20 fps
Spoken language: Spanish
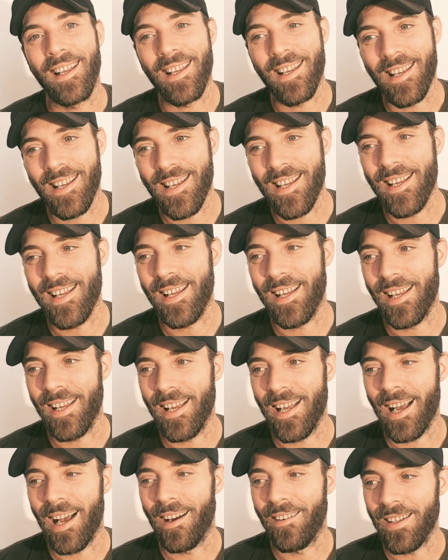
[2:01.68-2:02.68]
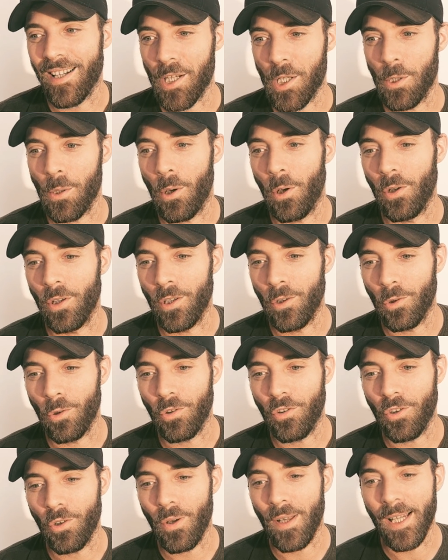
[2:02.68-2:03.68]
Eh, haber llevado
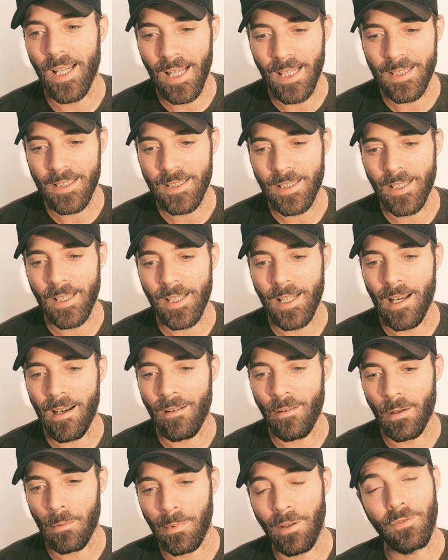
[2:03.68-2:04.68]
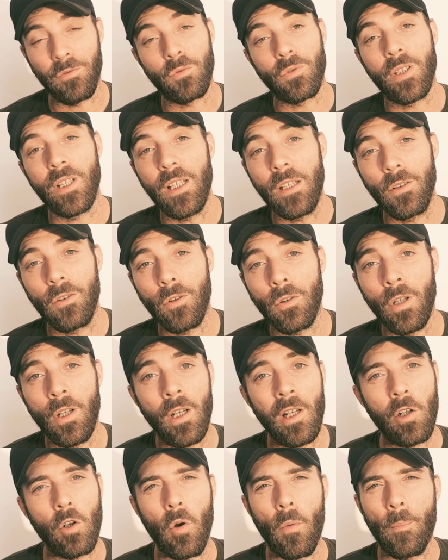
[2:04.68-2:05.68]
negocio adelante, haberme fundido,
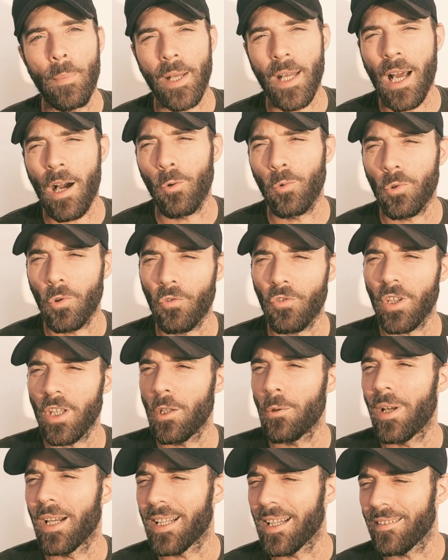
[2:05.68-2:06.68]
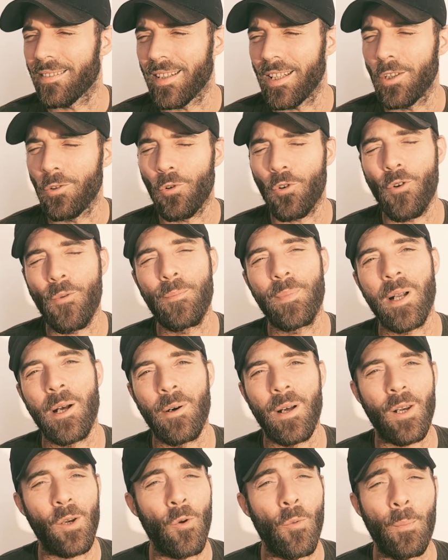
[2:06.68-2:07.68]
compré autos, iba al casino,
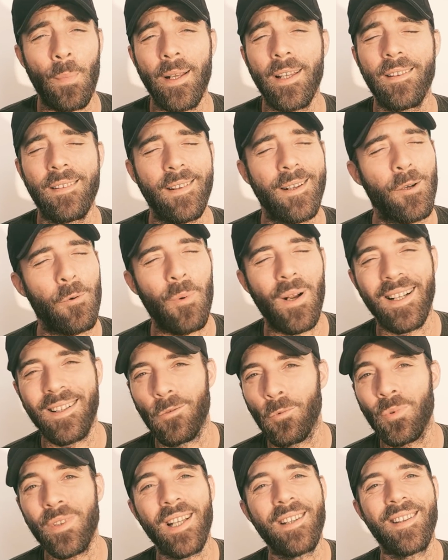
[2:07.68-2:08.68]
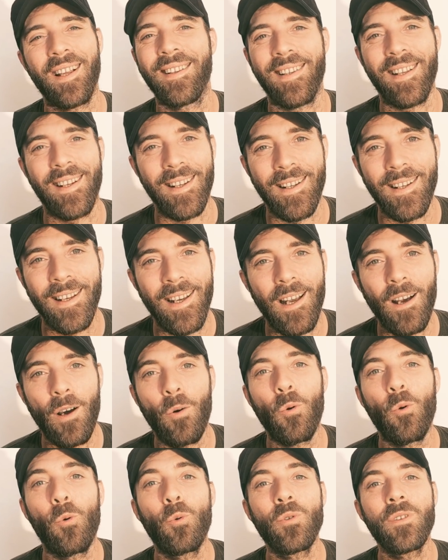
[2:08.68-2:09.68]
compraba ropa, hice cual un desastre.
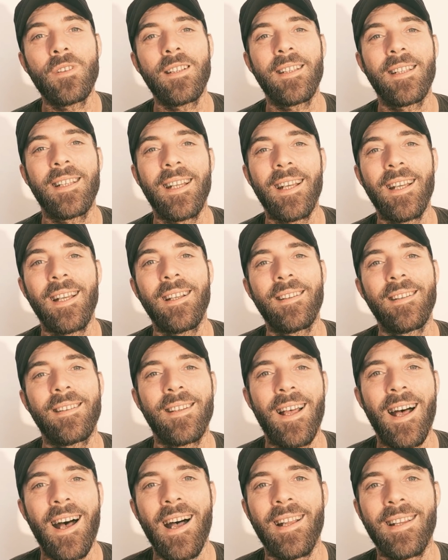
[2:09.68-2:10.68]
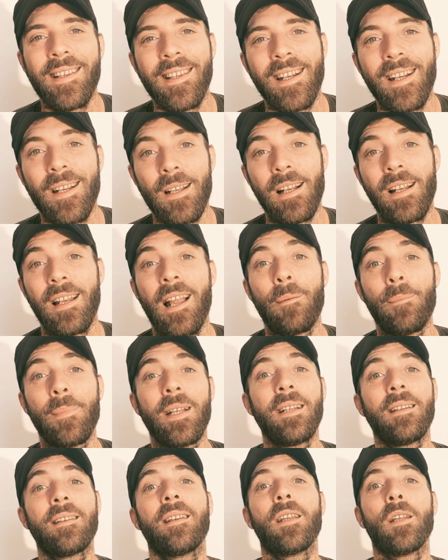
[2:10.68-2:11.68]
Un desastre. La
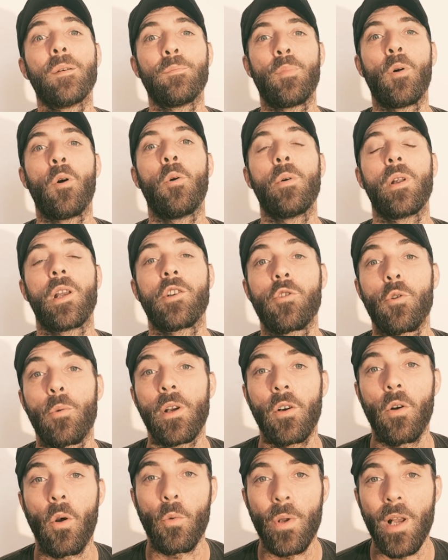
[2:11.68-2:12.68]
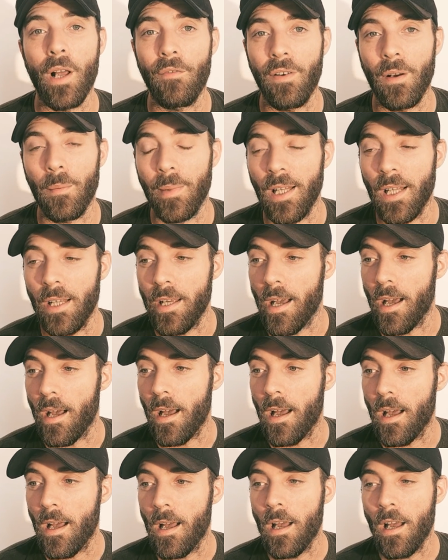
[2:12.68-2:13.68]
mente de pobre. Yo vengo de una
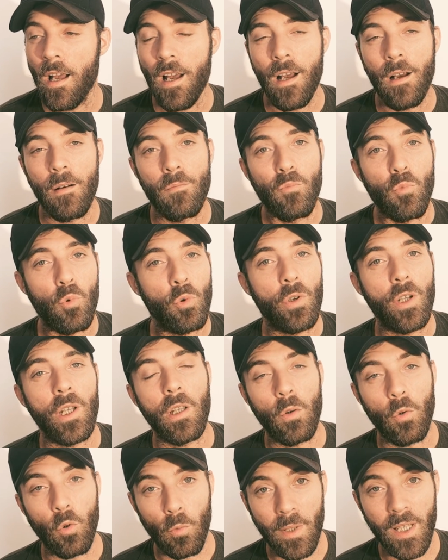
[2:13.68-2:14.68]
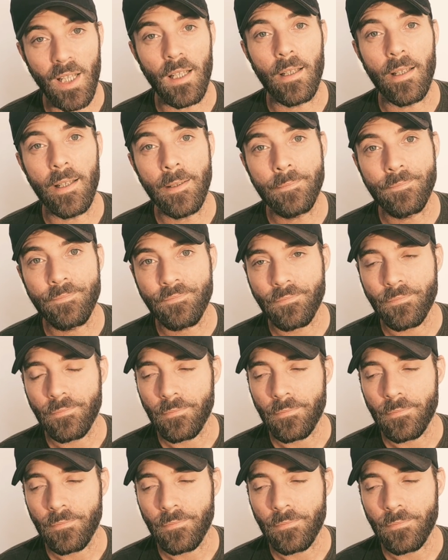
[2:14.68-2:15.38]
familia muy humilde.